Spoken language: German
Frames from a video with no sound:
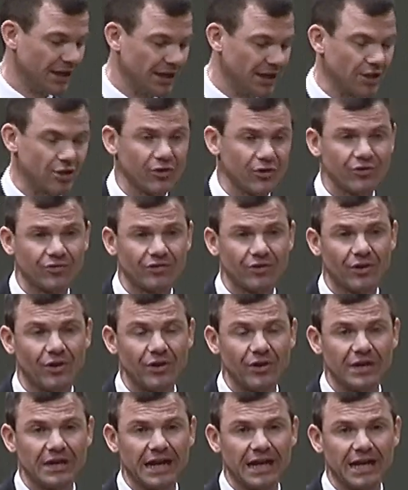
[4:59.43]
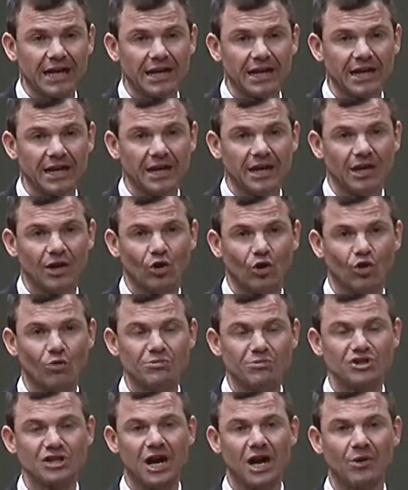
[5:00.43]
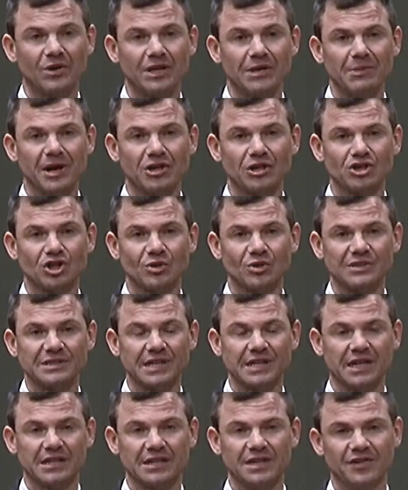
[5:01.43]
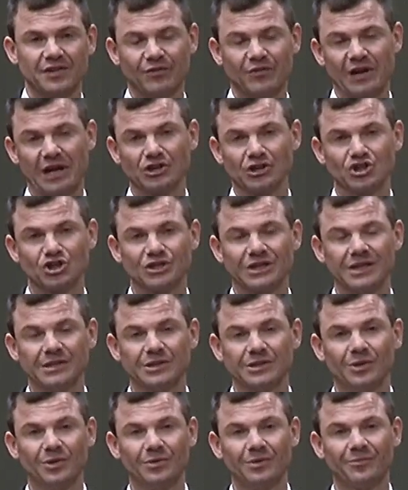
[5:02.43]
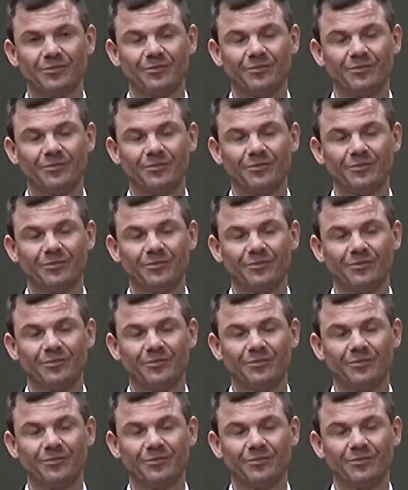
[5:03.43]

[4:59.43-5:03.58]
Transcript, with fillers: Ihr dürft euch gerne umschauen im Anschluss an diese Veranstaltung.